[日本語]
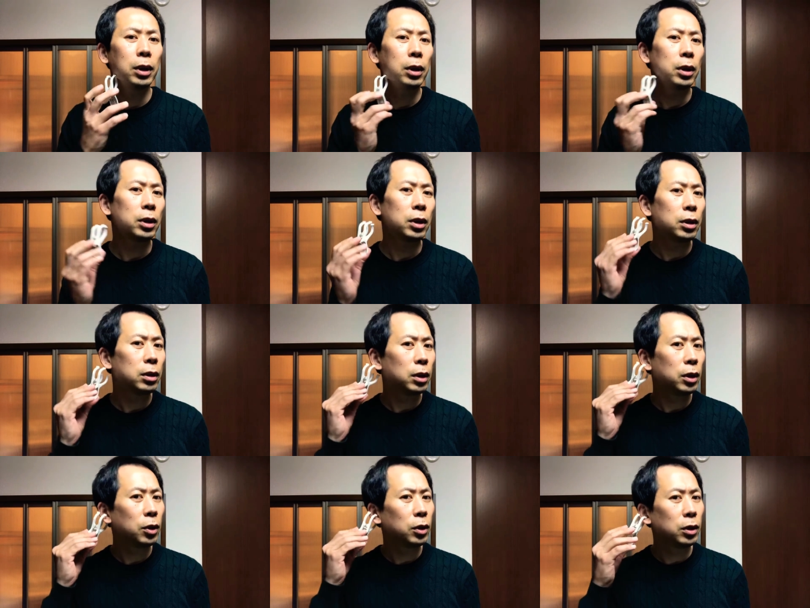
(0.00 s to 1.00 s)

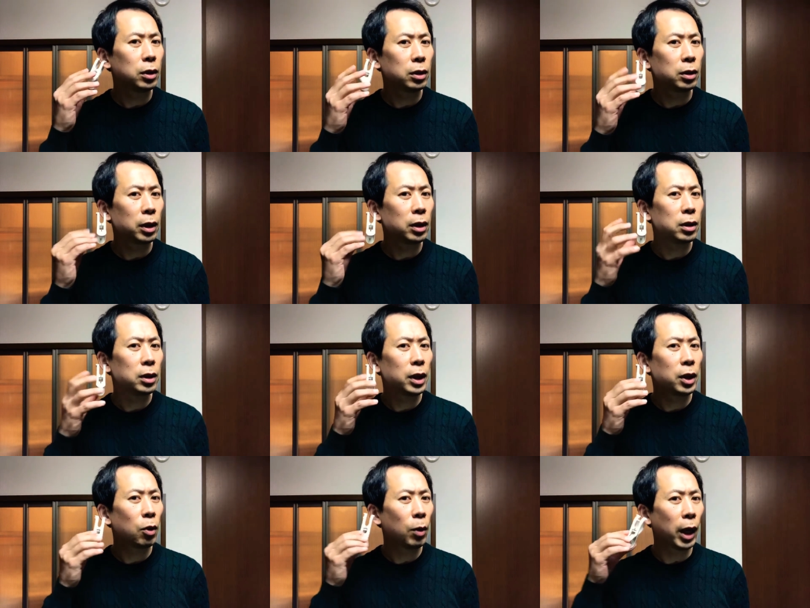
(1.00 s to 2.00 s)
全然全
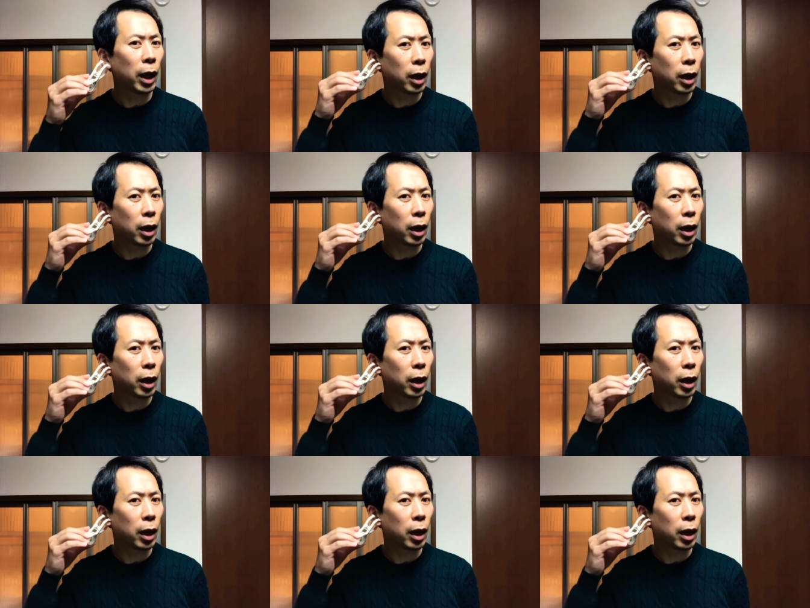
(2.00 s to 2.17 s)
然弱い